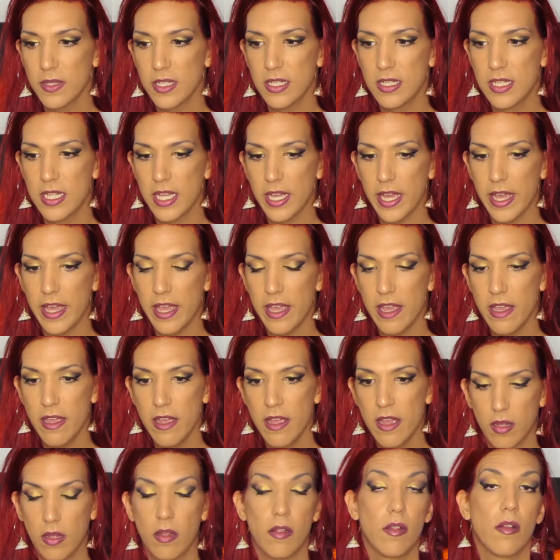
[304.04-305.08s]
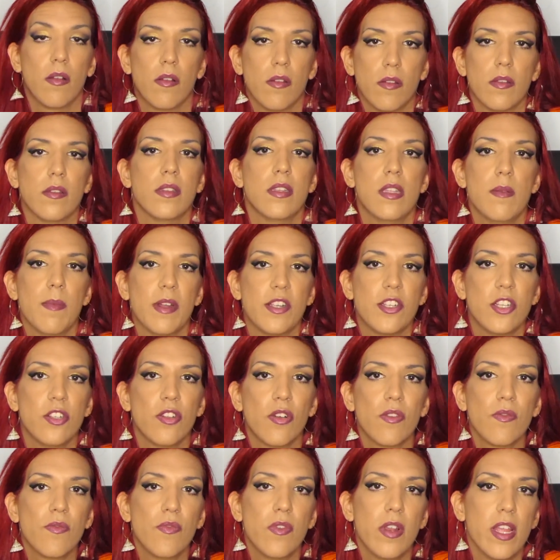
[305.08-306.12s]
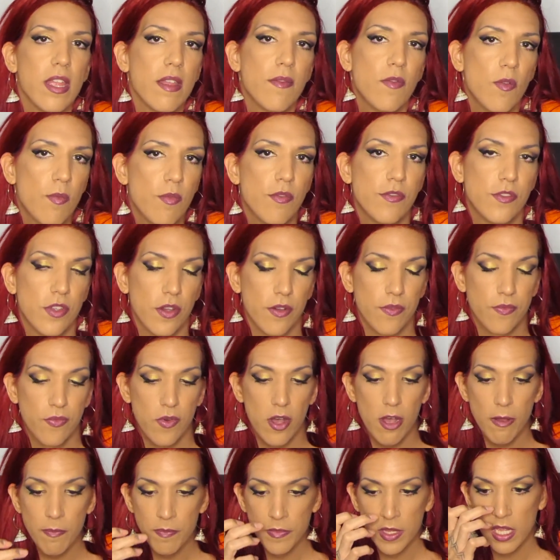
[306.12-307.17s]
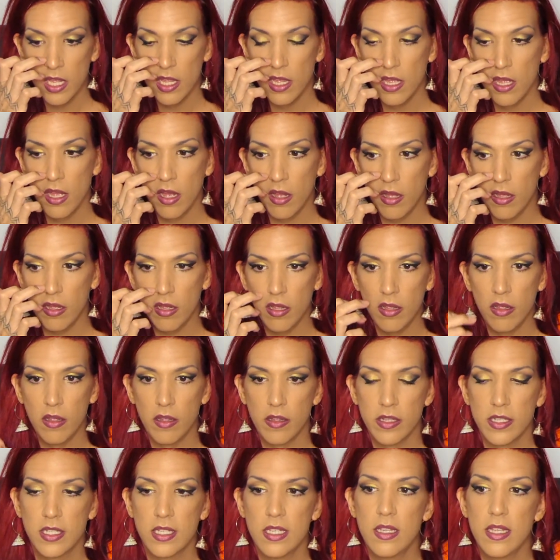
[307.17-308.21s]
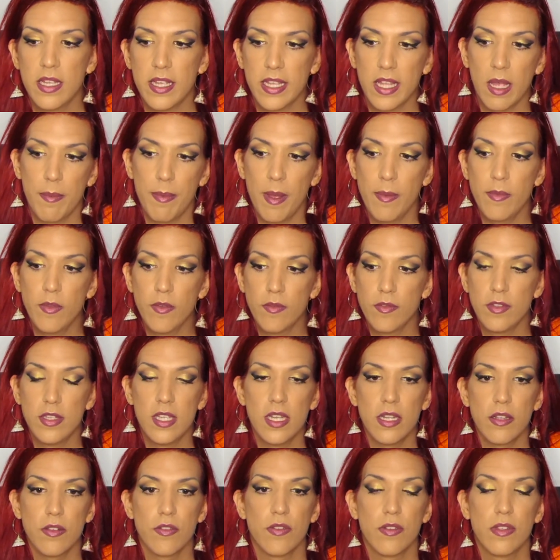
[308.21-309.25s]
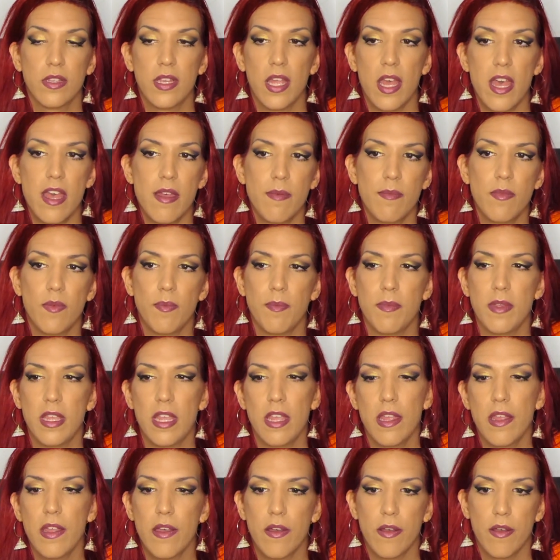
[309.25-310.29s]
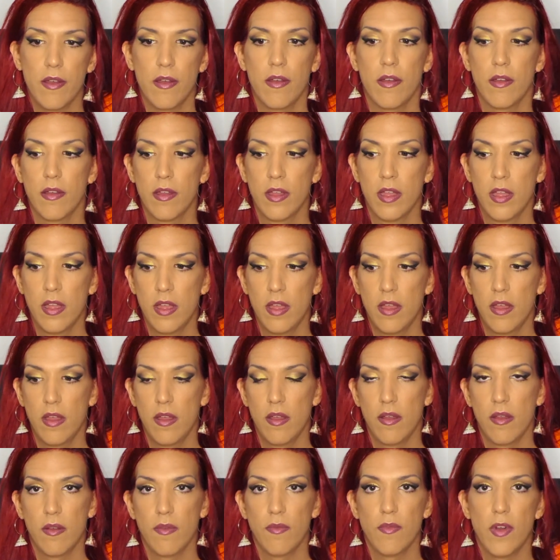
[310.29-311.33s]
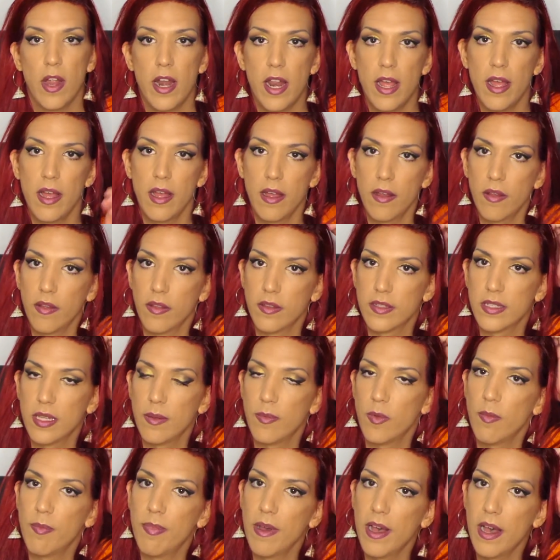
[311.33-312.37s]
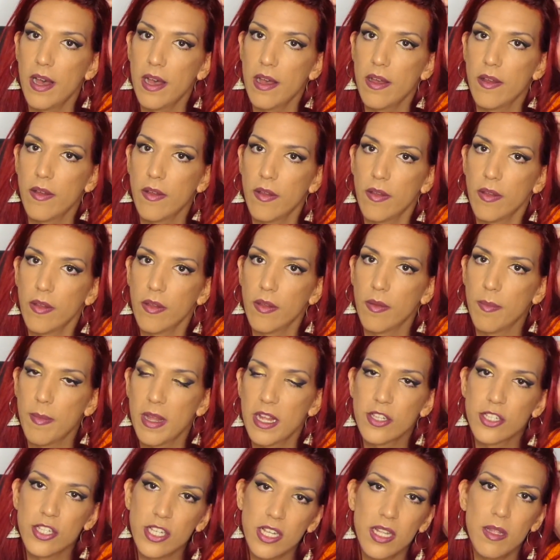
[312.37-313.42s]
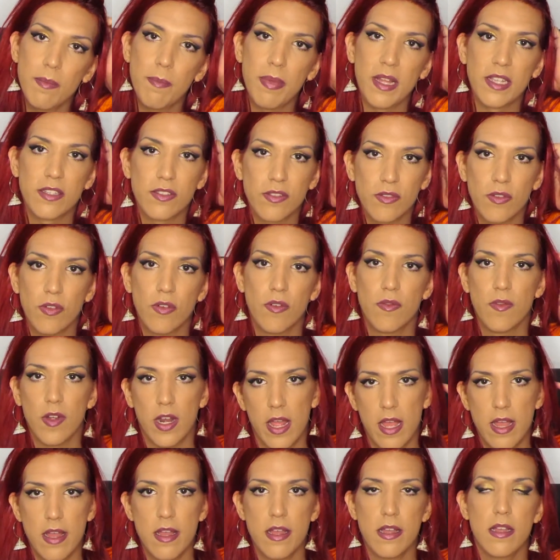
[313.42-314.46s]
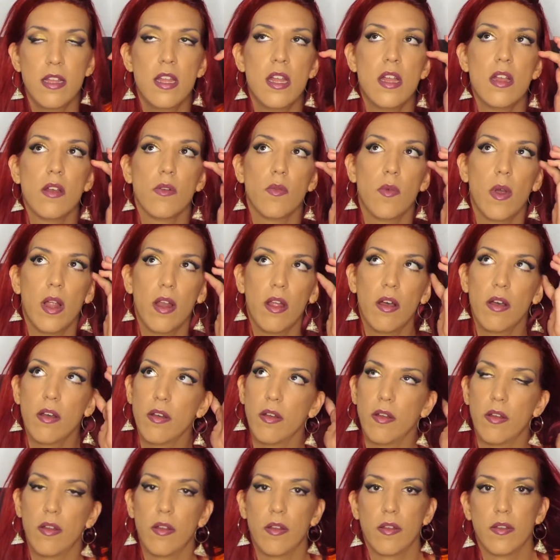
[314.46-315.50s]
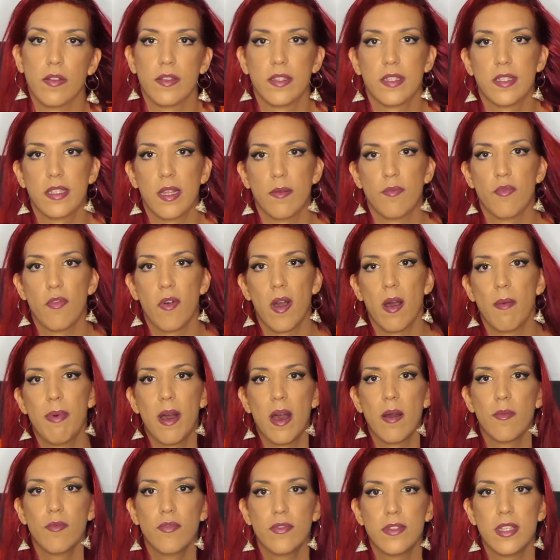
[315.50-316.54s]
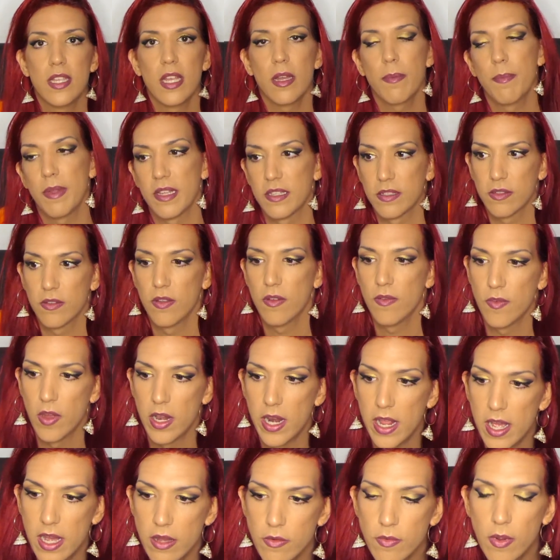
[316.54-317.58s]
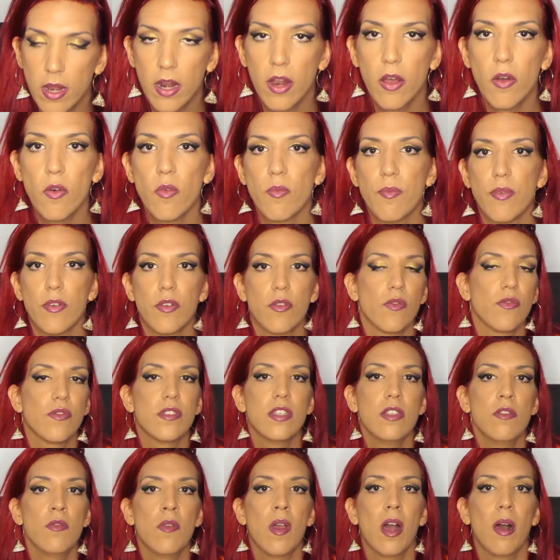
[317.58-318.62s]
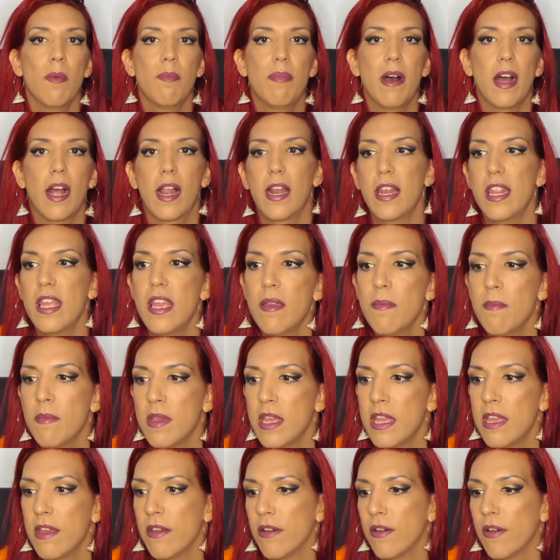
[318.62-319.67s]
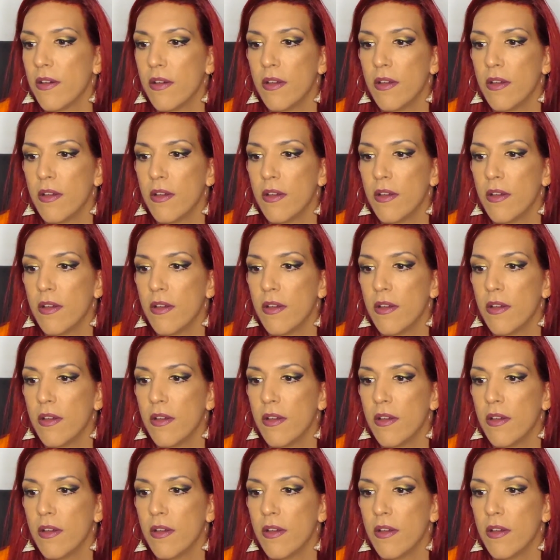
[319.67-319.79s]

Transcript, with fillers: qui dirait, en imaginant que vous l'ayez vu plusieurs fois, qui est capable de vous dire je t'aime, mais voilà, euh, ça peut pas euh, marcher parce que voilà, ou alors euh, ça pourra pas aboutir parce que voilà, ou alors on peut continuer à parler mais